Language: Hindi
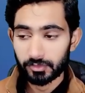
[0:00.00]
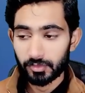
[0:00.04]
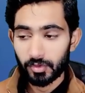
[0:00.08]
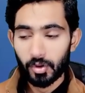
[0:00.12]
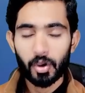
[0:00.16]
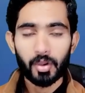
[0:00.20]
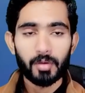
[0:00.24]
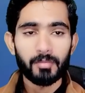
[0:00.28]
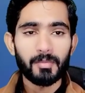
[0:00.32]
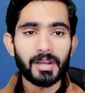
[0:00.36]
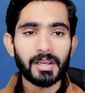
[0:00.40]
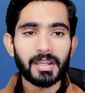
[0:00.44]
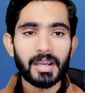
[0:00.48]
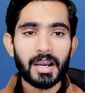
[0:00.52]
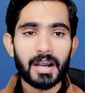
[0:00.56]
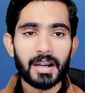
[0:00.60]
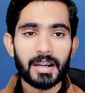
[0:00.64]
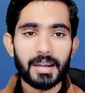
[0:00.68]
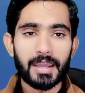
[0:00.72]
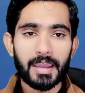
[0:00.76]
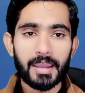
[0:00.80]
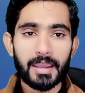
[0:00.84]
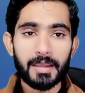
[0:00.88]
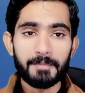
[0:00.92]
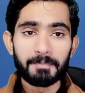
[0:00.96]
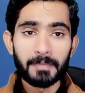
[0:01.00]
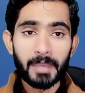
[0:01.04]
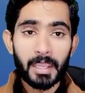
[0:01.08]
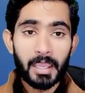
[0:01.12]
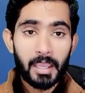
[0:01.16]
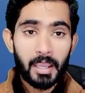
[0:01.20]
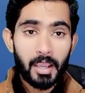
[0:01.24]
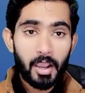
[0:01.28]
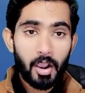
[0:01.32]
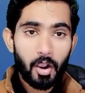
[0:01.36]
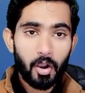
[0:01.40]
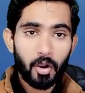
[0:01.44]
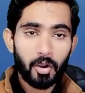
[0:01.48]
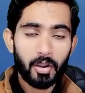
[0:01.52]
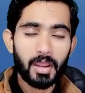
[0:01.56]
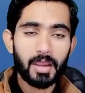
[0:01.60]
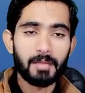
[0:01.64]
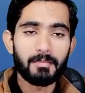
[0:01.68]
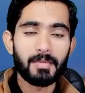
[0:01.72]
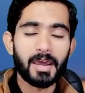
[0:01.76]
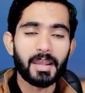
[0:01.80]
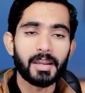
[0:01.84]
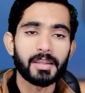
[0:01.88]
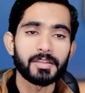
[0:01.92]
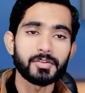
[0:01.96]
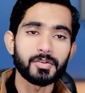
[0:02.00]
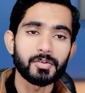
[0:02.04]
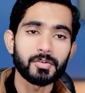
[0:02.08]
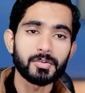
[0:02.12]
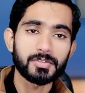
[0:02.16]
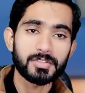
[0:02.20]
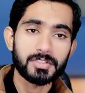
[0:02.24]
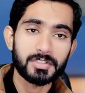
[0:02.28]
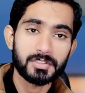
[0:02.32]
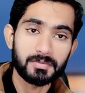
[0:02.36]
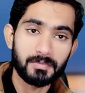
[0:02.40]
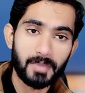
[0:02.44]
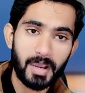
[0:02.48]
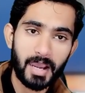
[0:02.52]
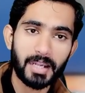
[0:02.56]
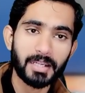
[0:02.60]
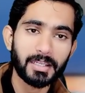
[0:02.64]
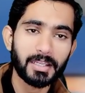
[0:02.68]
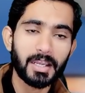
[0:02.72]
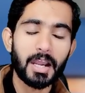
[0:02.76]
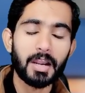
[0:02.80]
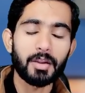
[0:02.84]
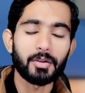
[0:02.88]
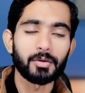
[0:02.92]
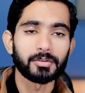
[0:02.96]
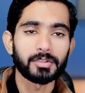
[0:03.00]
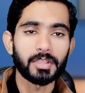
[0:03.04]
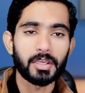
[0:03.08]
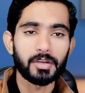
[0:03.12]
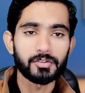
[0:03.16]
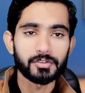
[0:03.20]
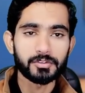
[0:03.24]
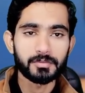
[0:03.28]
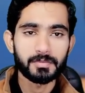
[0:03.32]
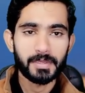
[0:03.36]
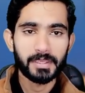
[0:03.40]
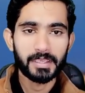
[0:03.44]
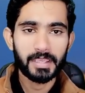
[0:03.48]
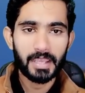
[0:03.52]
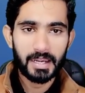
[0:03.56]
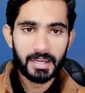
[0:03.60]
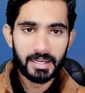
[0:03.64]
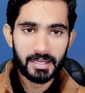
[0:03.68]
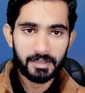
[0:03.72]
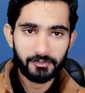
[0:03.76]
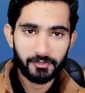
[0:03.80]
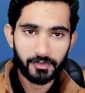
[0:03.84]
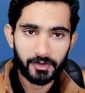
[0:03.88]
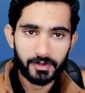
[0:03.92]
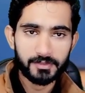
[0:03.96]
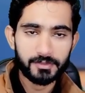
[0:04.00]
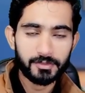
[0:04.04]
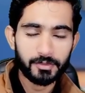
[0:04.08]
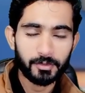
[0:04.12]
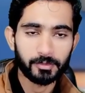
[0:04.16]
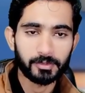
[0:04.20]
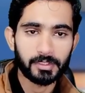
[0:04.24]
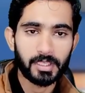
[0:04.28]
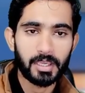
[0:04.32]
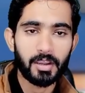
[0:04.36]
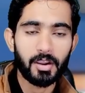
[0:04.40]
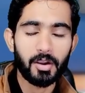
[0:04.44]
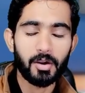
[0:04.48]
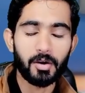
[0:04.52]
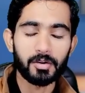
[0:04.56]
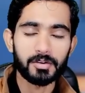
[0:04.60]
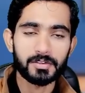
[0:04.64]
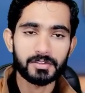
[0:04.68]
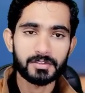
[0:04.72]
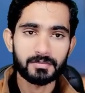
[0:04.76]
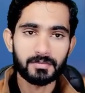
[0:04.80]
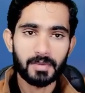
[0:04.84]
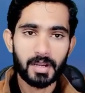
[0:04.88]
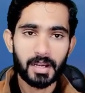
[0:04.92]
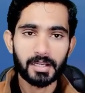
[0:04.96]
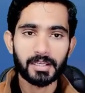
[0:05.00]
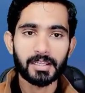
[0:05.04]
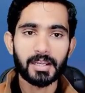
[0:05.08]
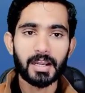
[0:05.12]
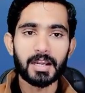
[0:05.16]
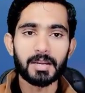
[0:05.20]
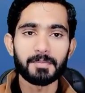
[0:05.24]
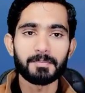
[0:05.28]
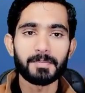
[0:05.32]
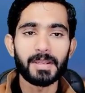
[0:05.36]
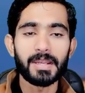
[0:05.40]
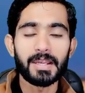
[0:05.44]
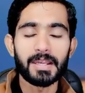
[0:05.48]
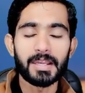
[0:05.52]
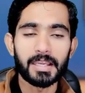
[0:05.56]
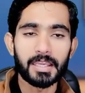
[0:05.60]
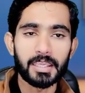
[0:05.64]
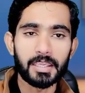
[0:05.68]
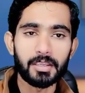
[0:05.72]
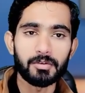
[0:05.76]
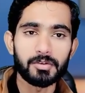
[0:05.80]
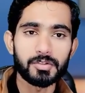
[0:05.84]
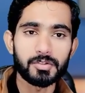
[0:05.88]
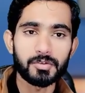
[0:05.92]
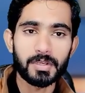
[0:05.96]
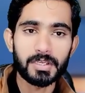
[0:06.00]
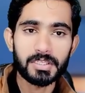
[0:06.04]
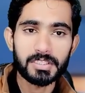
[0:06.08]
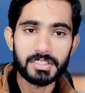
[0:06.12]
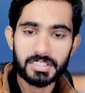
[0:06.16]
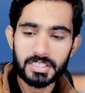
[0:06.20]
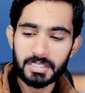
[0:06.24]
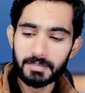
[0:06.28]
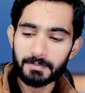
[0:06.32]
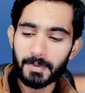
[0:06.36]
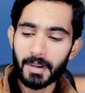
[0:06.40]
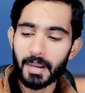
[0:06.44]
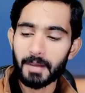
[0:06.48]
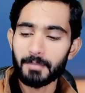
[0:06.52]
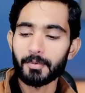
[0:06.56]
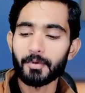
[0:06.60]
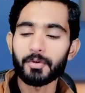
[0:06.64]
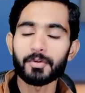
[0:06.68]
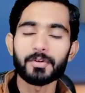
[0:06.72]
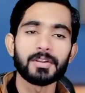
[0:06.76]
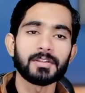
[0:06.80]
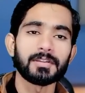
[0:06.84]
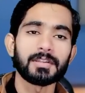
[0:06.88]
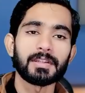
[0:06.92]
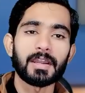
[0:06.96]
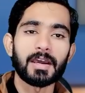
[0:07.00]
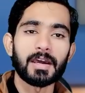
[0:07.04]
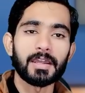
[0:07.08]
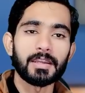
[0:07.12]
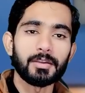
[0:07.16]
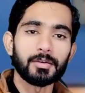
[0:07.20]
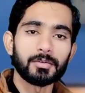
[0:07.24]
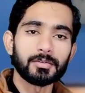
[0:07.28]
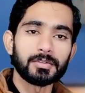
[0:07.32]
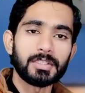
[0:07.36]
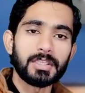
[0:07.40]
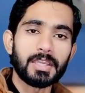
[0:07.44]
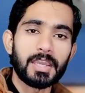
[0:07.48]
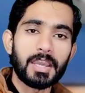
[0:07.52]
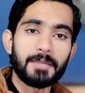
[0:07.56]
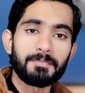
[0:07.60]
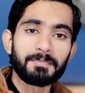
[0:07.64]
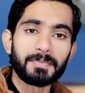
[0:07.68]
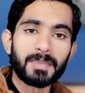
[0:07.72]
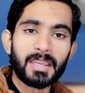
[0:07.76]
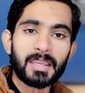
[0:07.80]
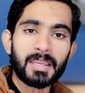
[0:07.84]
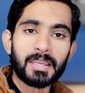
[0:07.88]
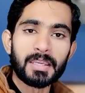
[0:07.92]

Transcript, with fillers: नॉर्मल कार्ड है और हमारा जो स्मार्ट कार्ड होता है उसमें क्या डिफरेंस होता है और स्मार्ट कार्ड पे लगी हुई जो एक चिप आपको नज़र आ रही होती है